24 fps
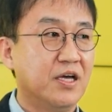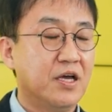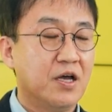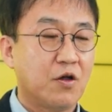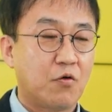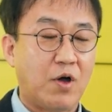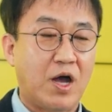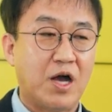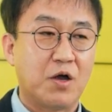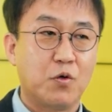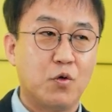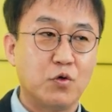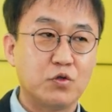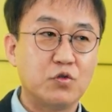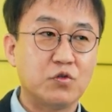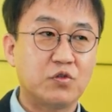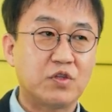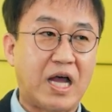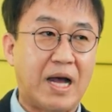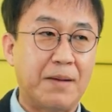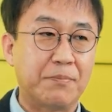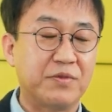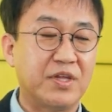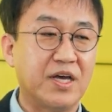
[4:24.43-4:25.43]
광고주
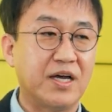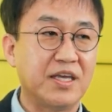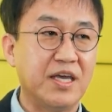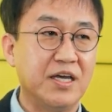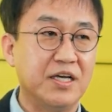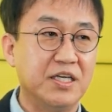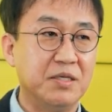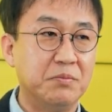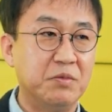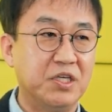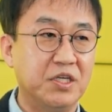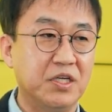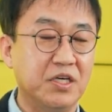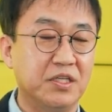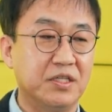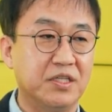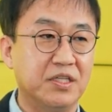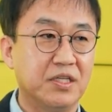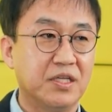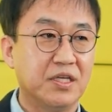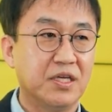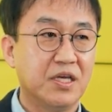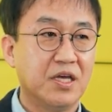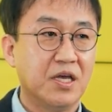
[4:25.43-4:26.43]
담당의
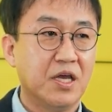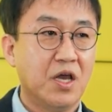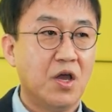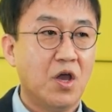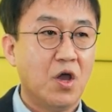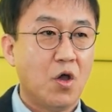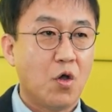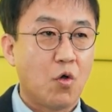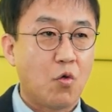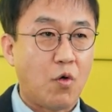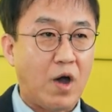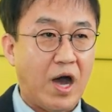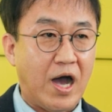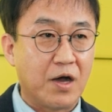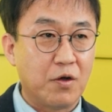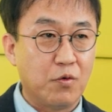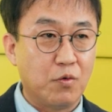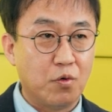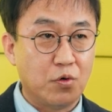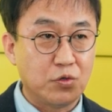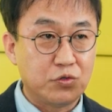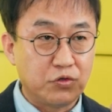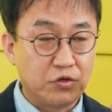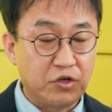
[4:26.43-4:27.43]
의미는
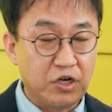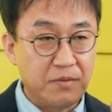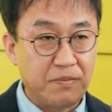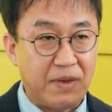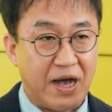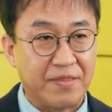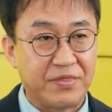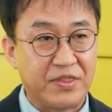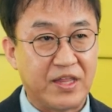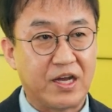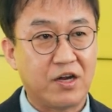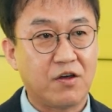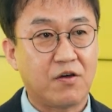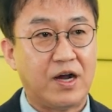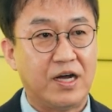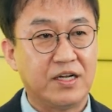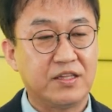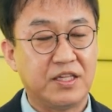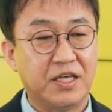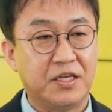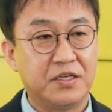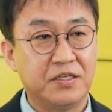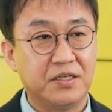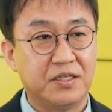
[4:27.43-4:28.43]
광고주를 만나러 갈
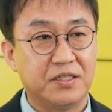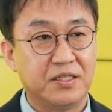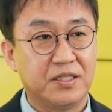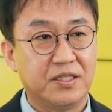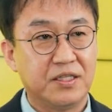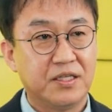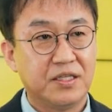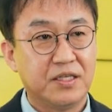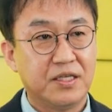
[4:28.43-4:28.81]
때는